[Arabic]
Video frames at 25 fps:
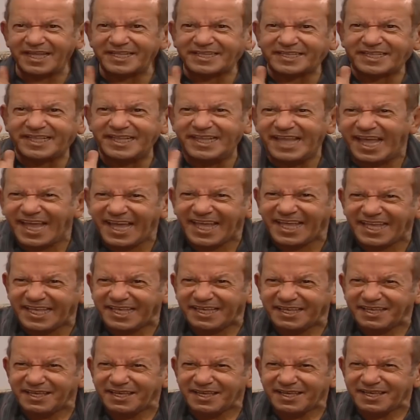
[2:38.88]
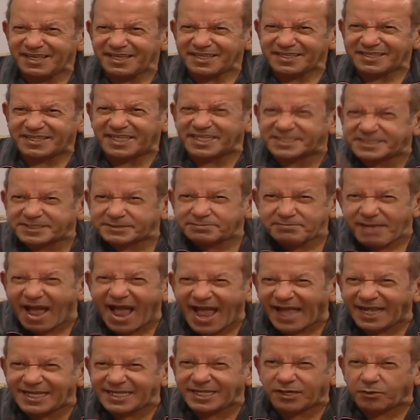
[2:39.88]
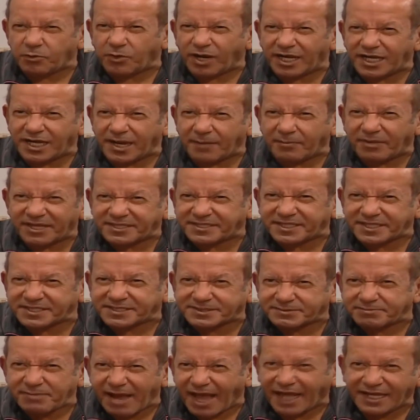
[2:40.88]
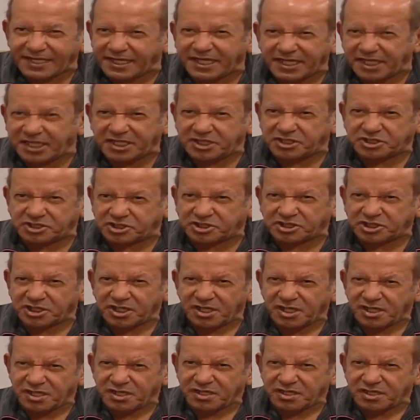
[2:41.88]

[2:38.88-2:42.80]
اتلهي تسمح لي ولا ما تسمحليش